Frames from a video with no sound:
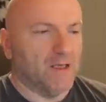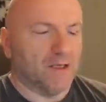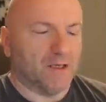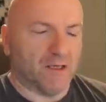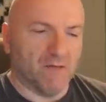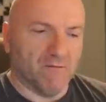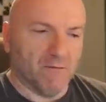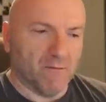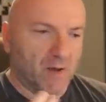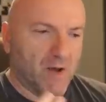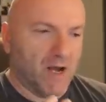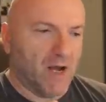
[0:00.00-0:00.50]

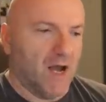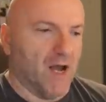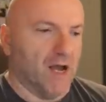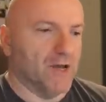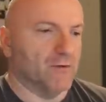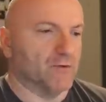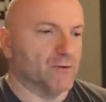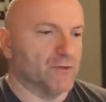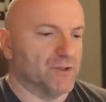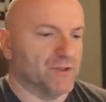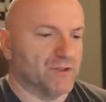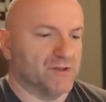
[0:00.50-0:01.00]
Gehen wir mal
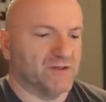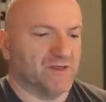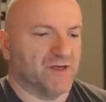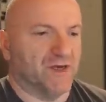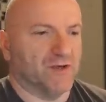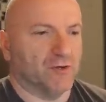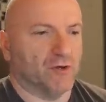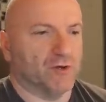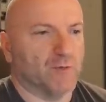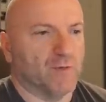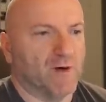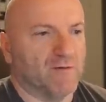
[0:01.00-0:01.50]
rein und ich
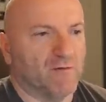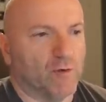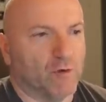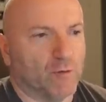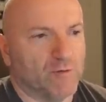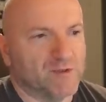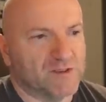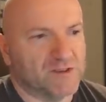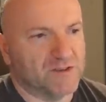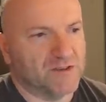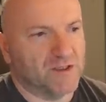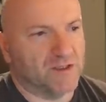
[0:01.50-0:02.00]
zeige euch mal,
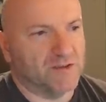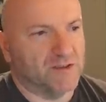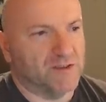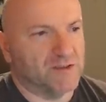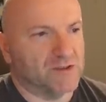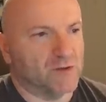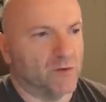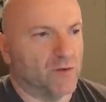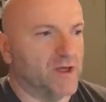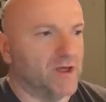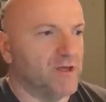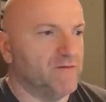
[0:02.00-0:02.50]
worum es sich
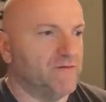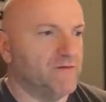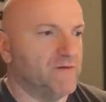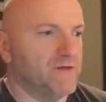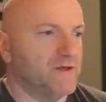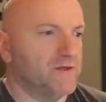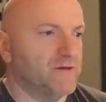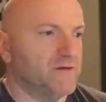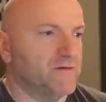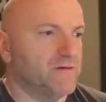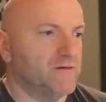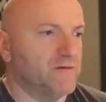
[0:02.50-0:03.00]
handelt. So,
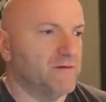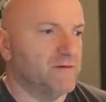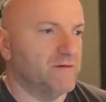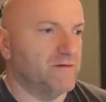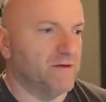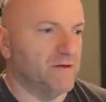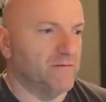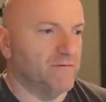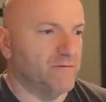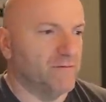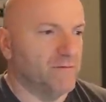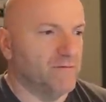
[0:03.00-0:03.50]
E4,
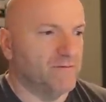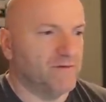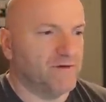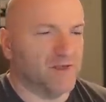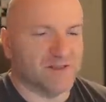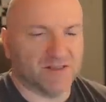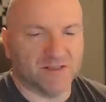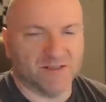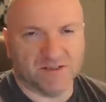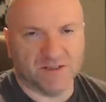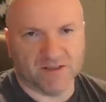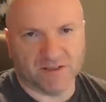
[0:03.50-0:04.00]
D5,
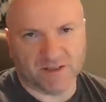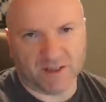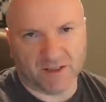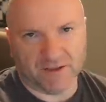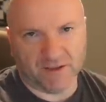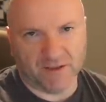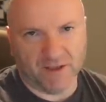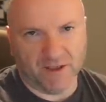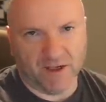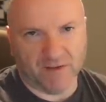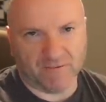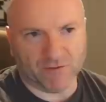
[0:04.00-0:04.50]
das ist die
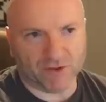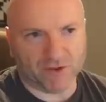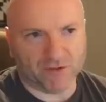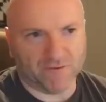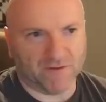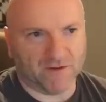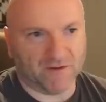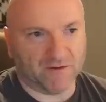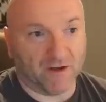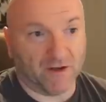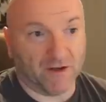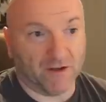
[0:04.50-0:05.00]
skandinavische
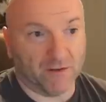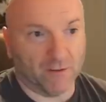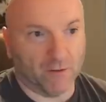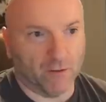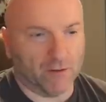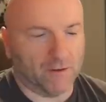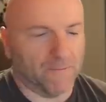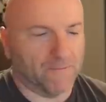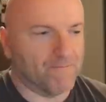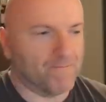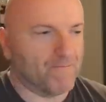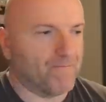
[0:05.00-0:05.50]

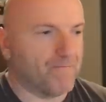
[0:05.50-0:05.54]
Verteidigung.